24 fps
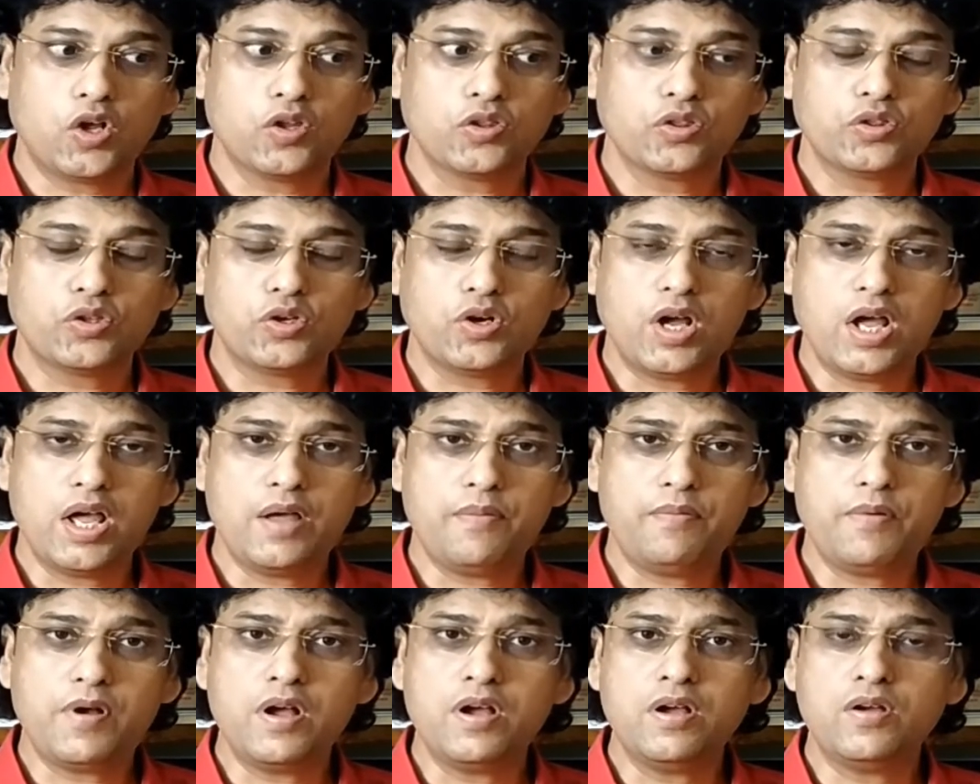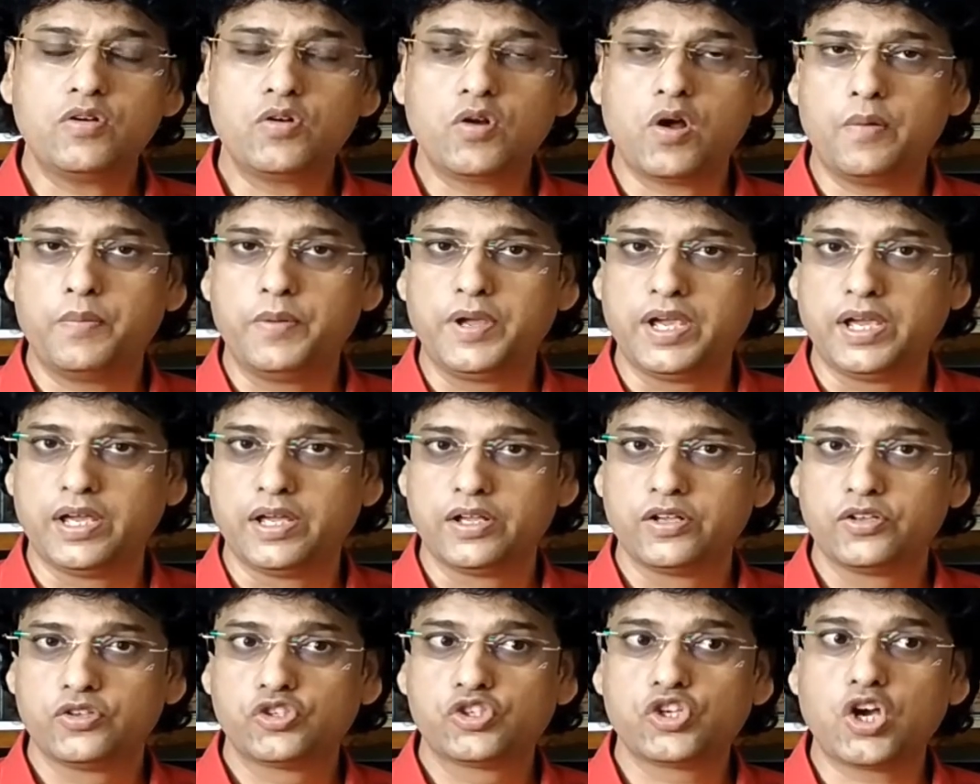চন্দ্র এবং রবি
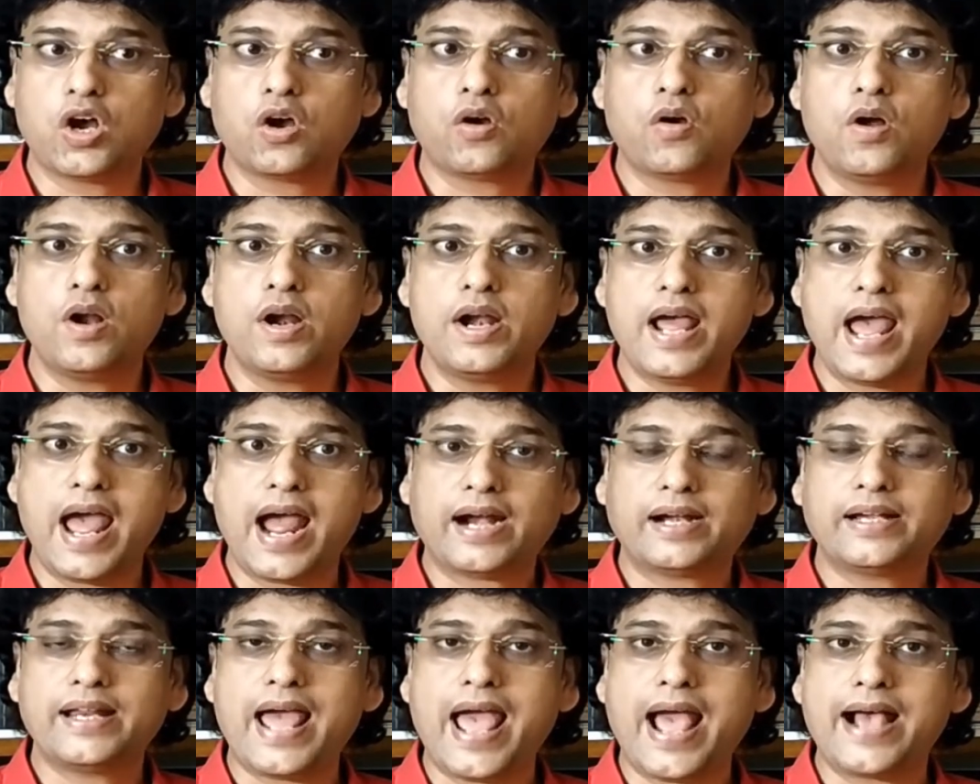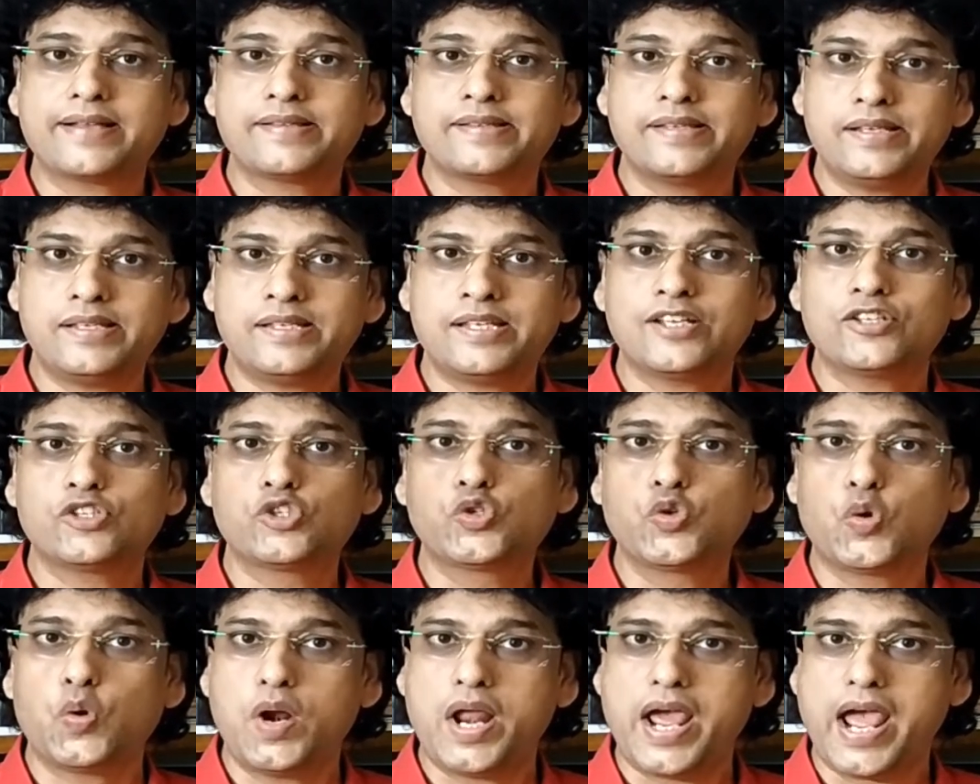যখন একটা অ্যাক্সেসে
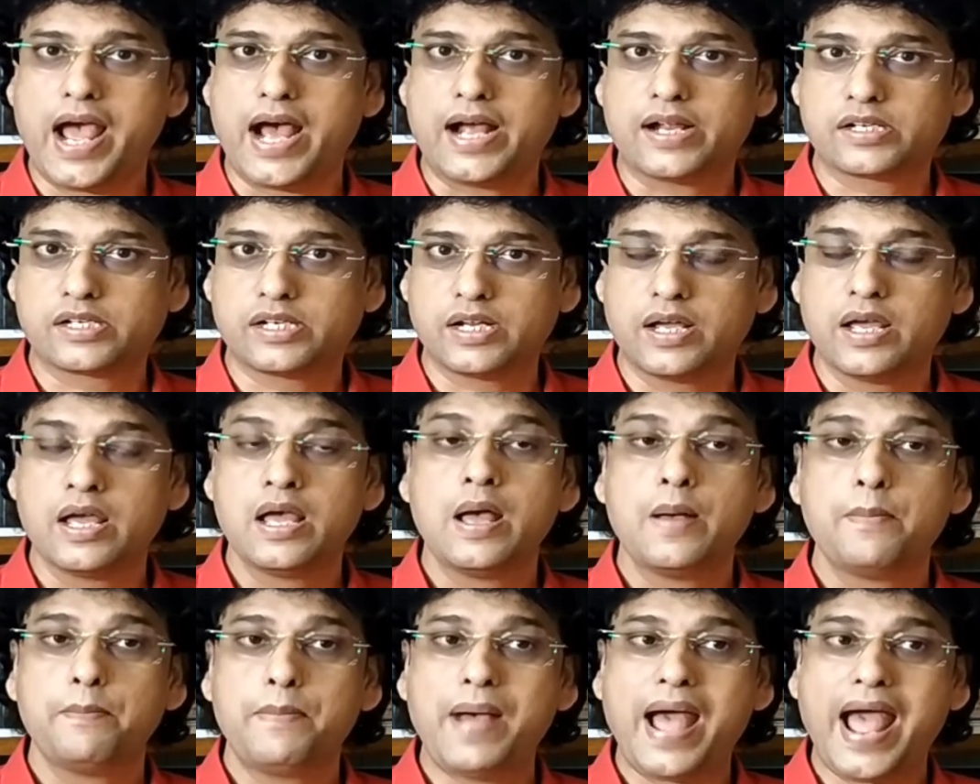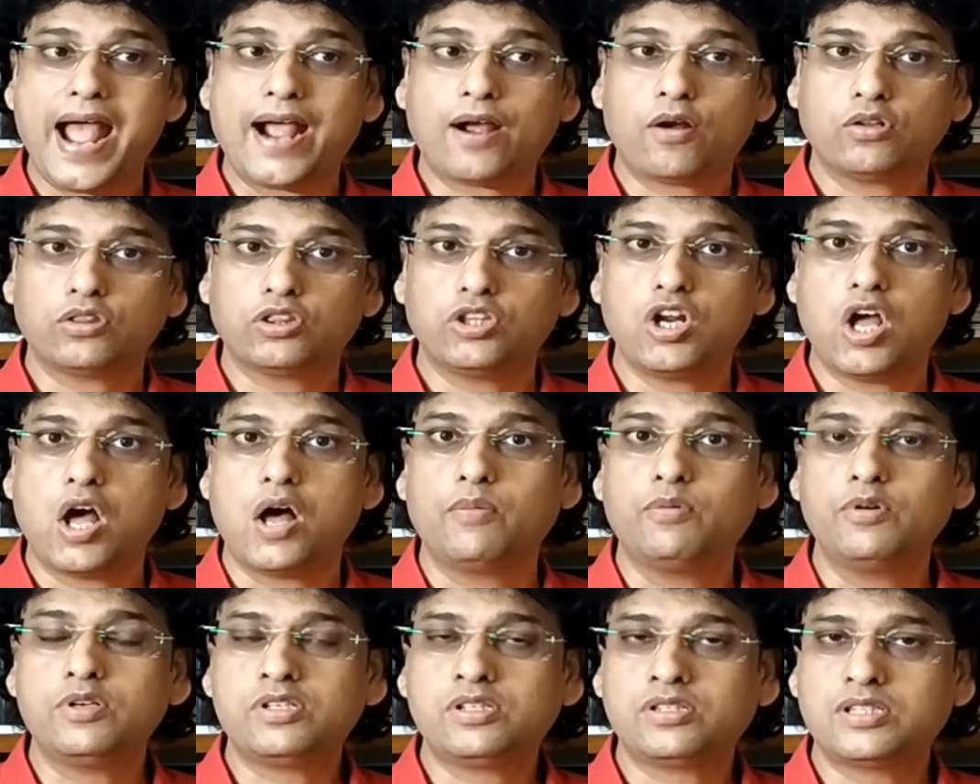চলে আসে বা একত্রে
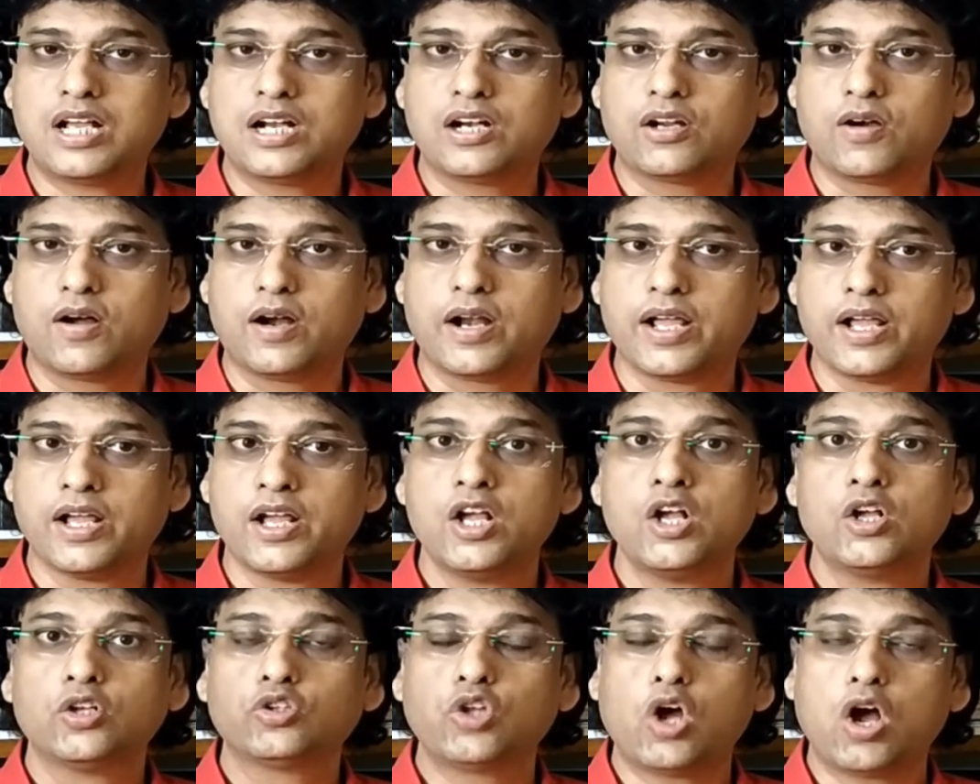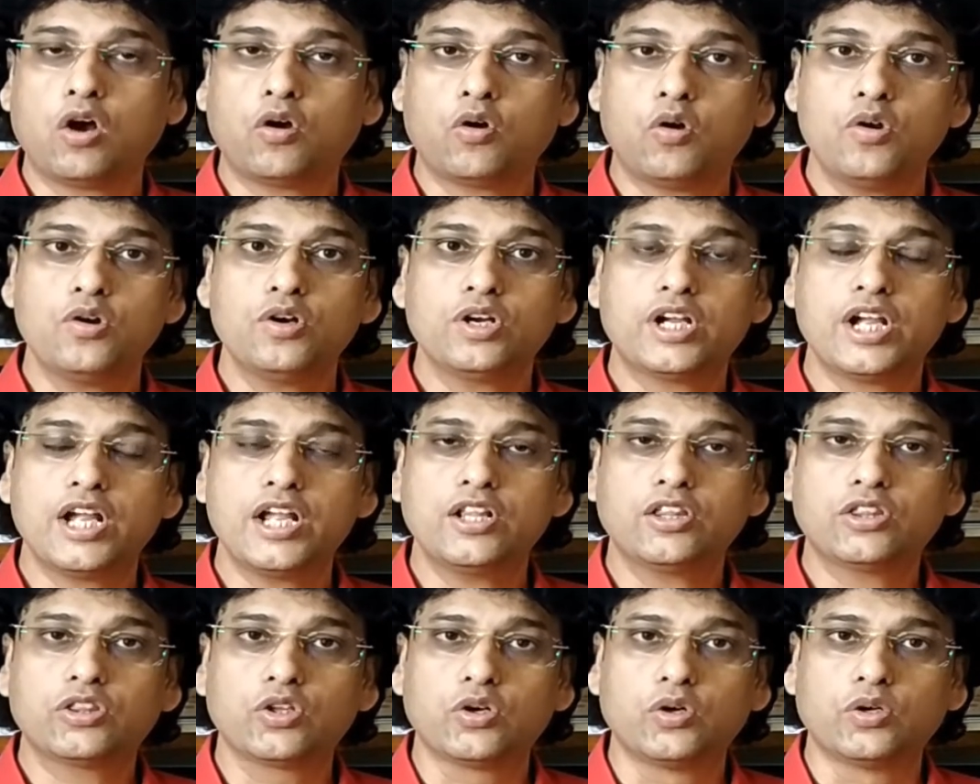অবস্থান করে তখন
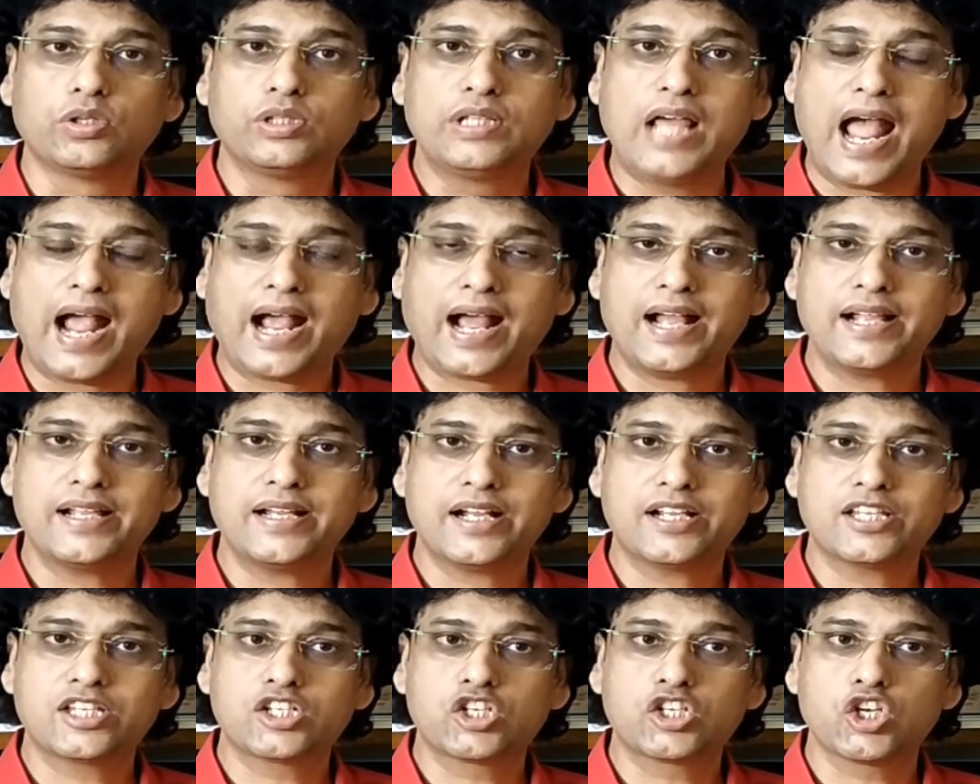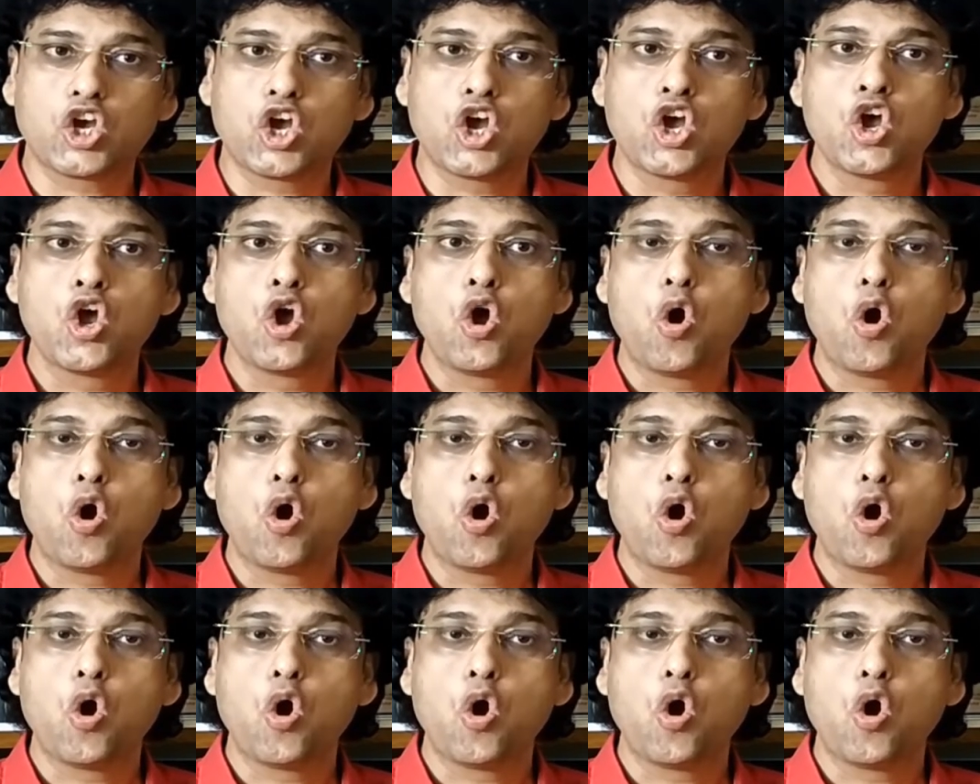কিন্তু দেখা যাচ্ছে